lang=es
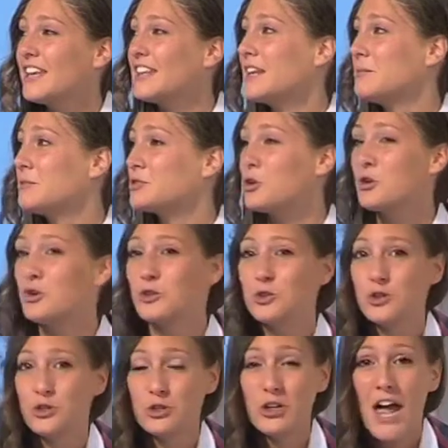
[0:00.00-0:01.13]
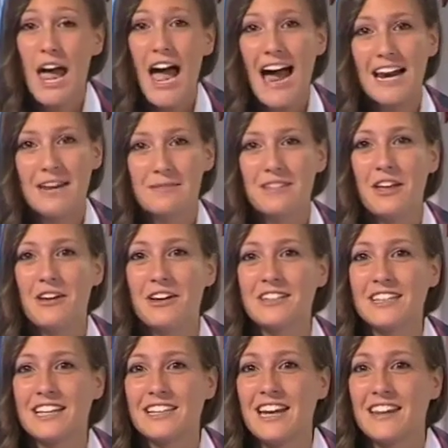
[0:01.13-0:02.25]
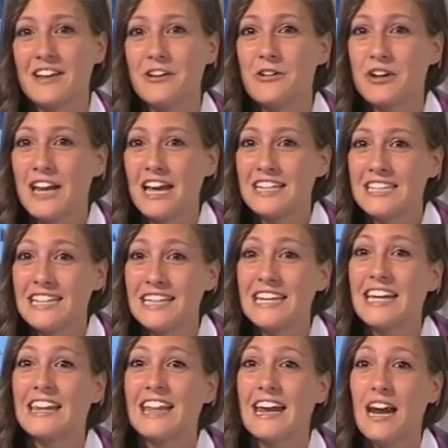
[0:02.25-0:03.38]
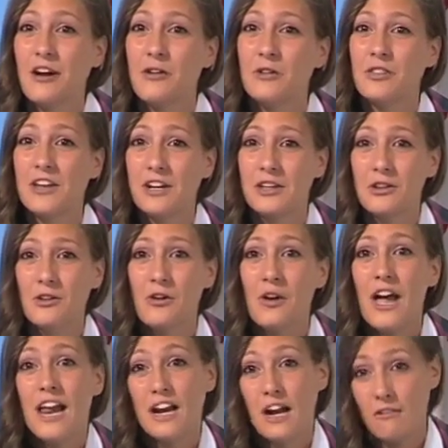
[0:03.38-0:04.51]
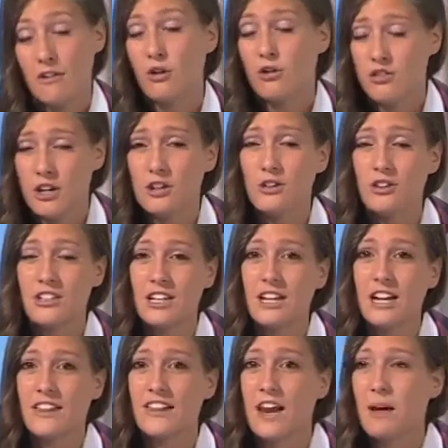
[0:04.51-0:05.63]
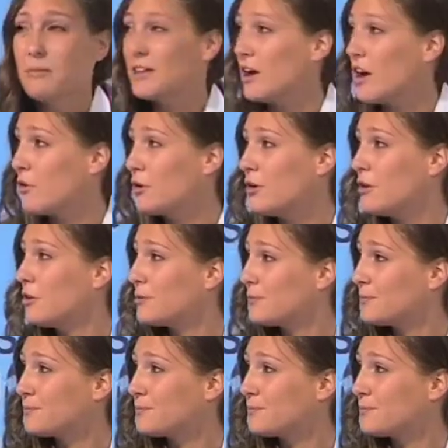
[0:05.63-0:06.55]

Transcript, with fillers: Ya tenemos con nosotros al invitado de esta tarde, Jorge Asín, que dará el concierto, el café concierto de esta tarde en la Peña de la Unión.